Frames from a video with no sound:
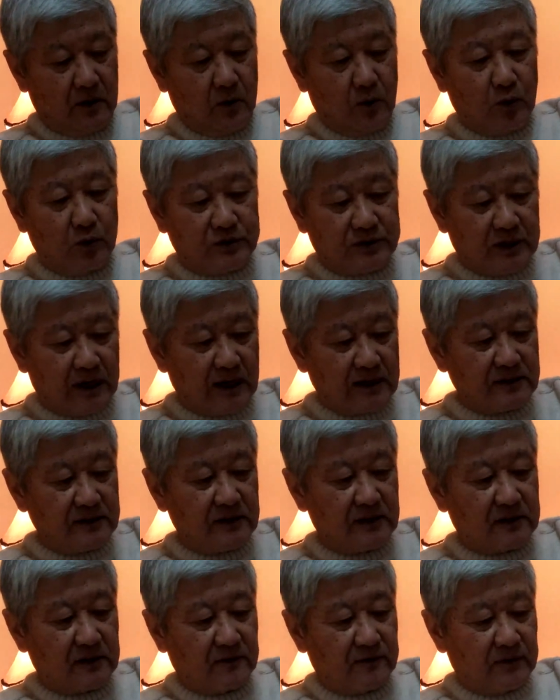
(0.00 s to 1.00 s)

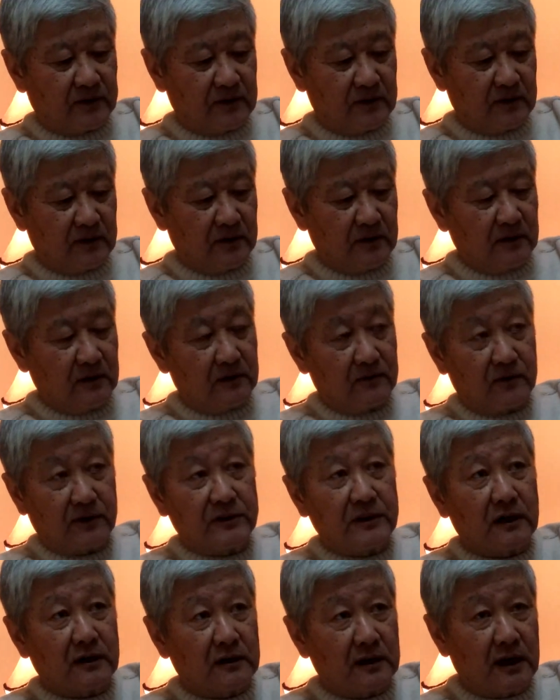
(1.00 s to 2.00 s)
участников в
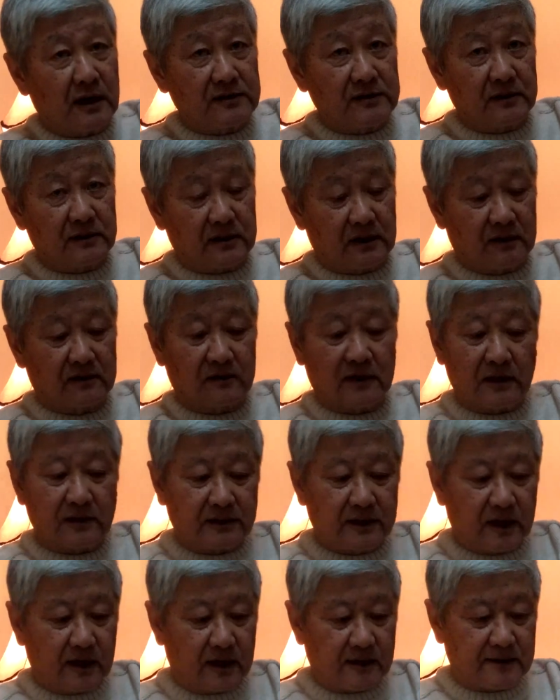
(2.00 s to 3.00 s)
Одноклассниках,
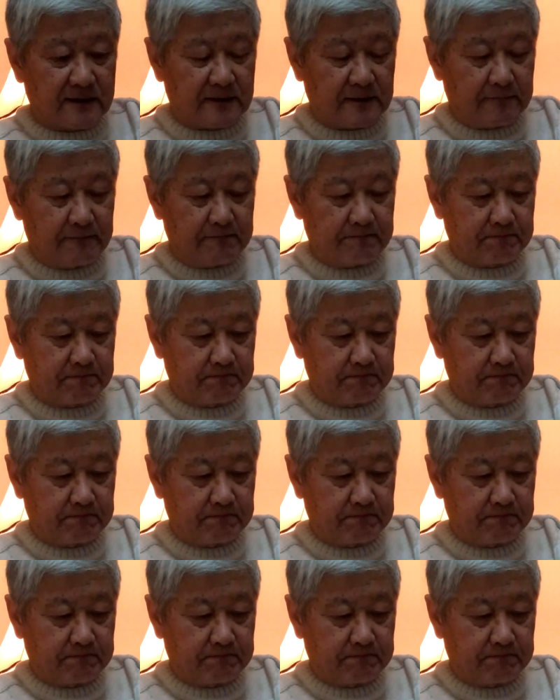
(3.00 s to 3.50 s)
ВКонтакте,